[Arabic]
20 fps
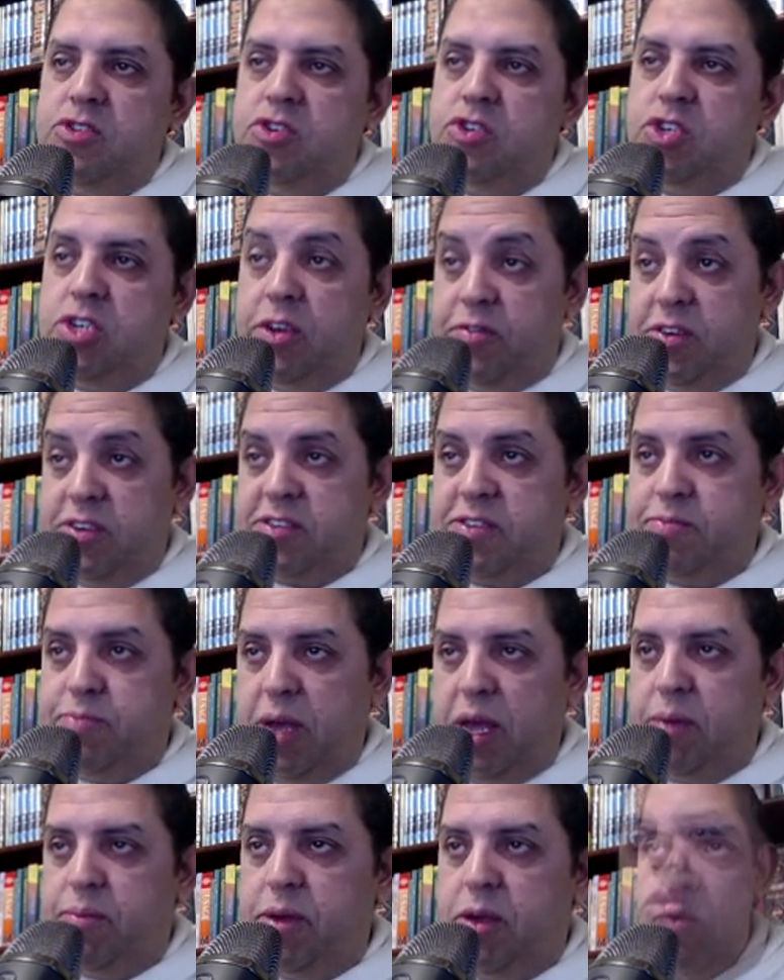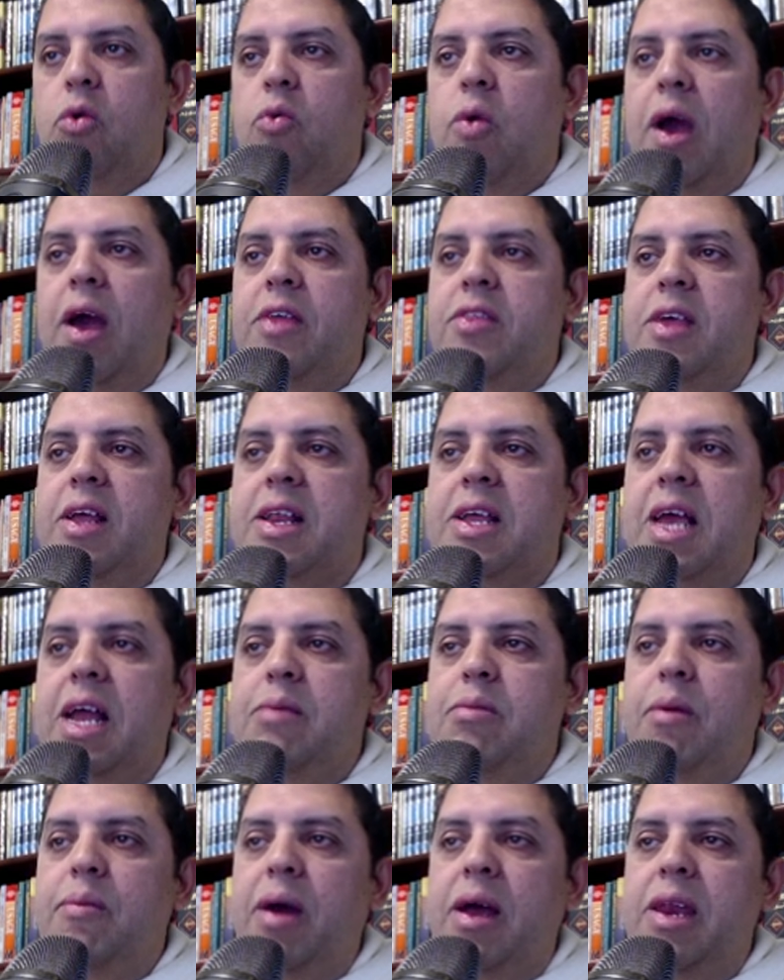تشيفيس بيبي وهذه
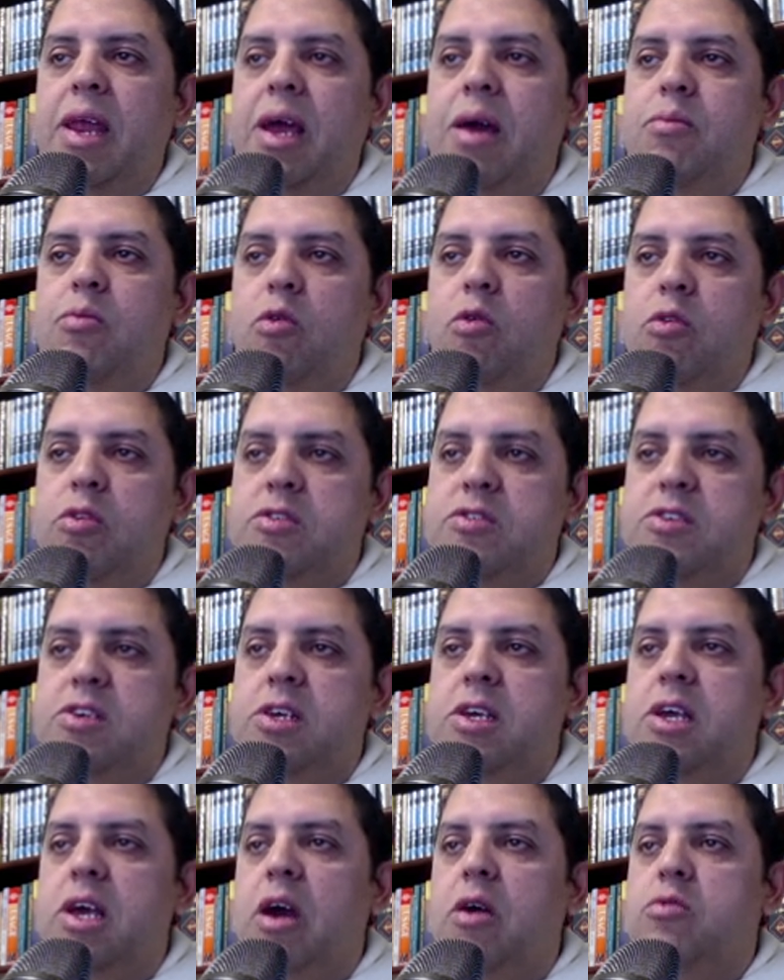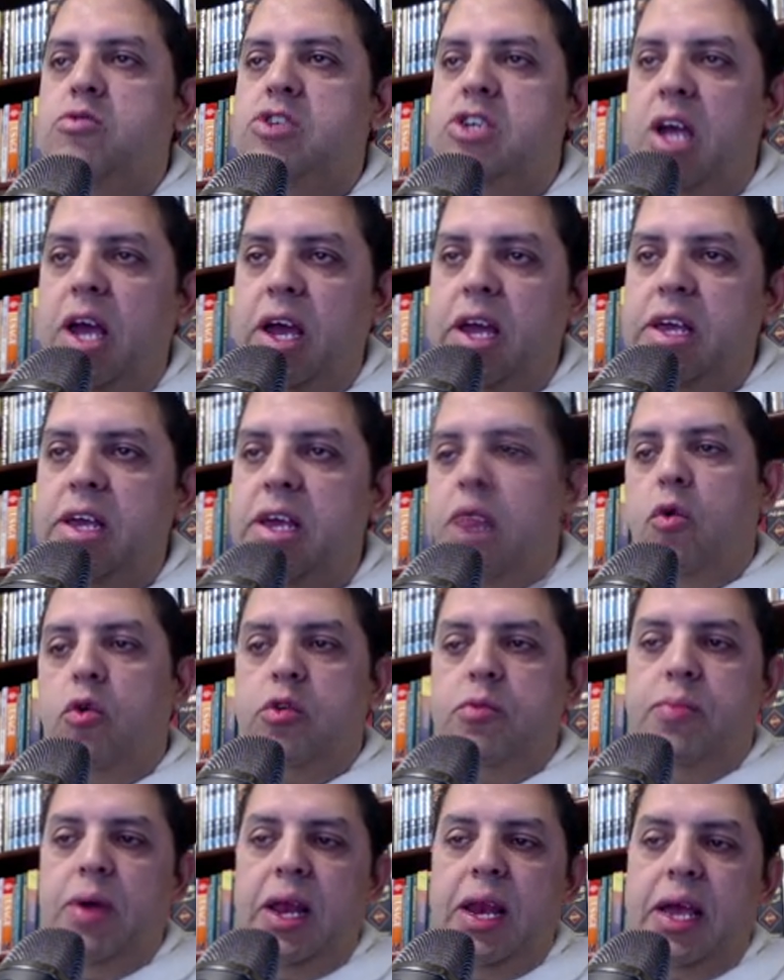الكلمة معناها مؤذي أو شقي
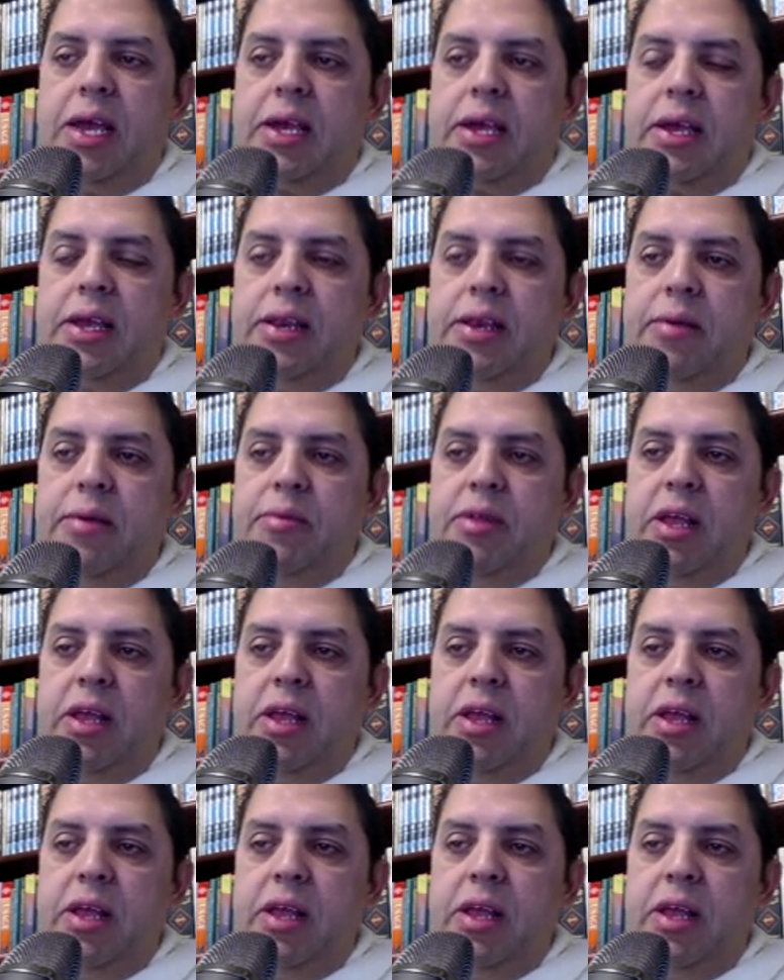خد بالك إن من